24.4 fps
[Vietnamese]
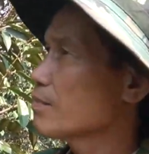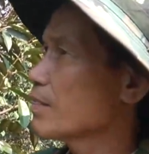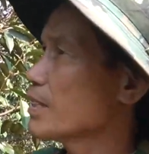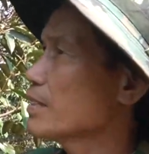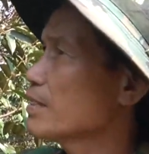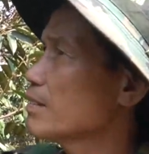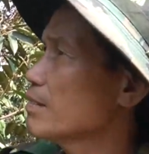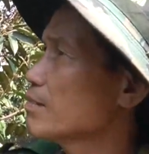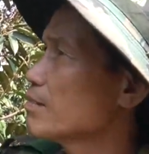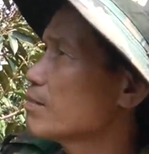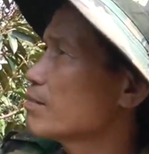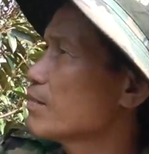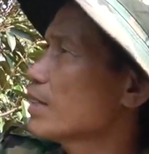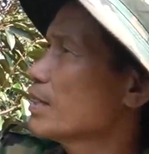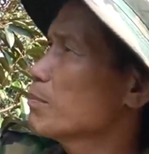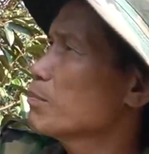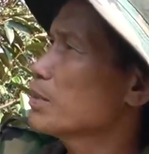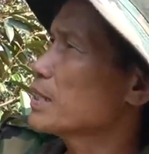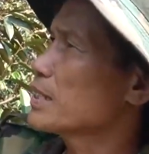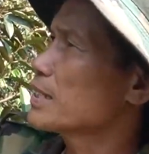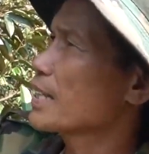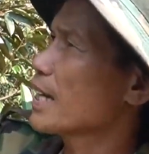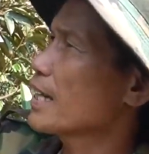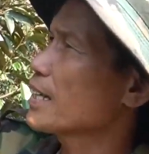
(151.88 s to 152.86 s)
vẫn vẫn
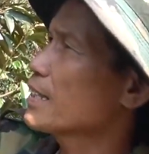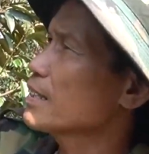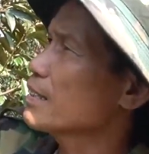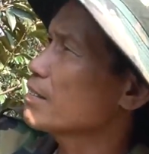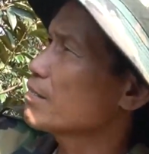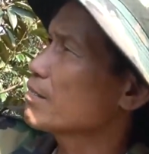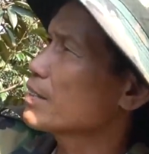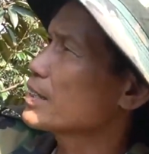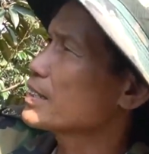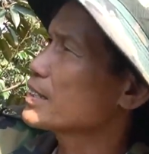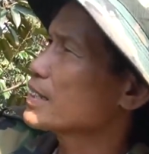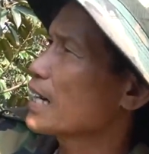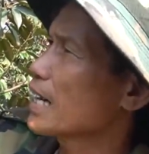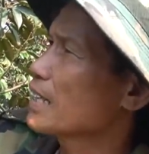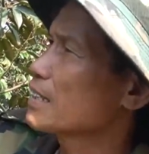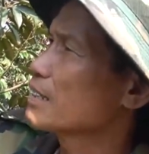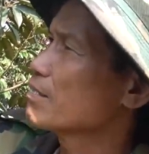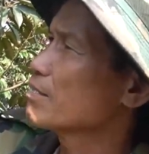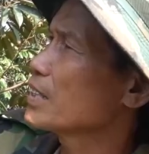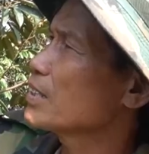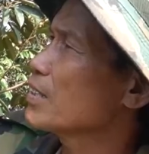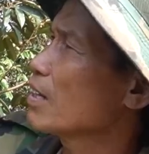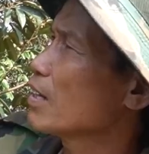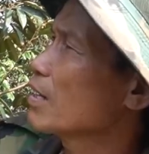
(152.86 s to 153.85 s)
bị cháy, phần xanh thì
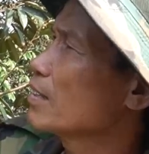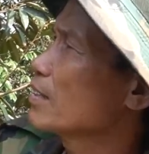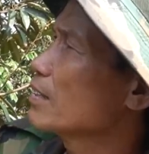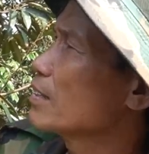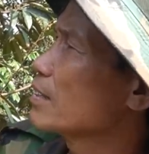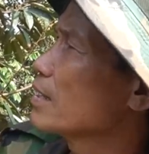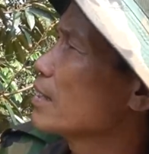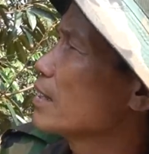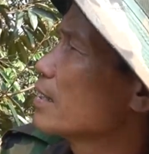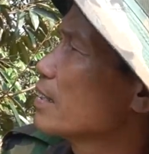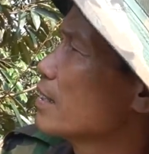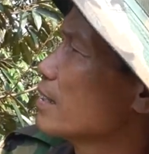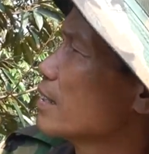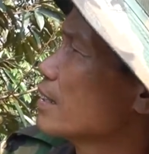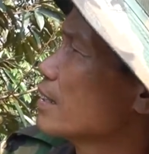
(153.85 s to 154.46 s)
vẫn còn. À,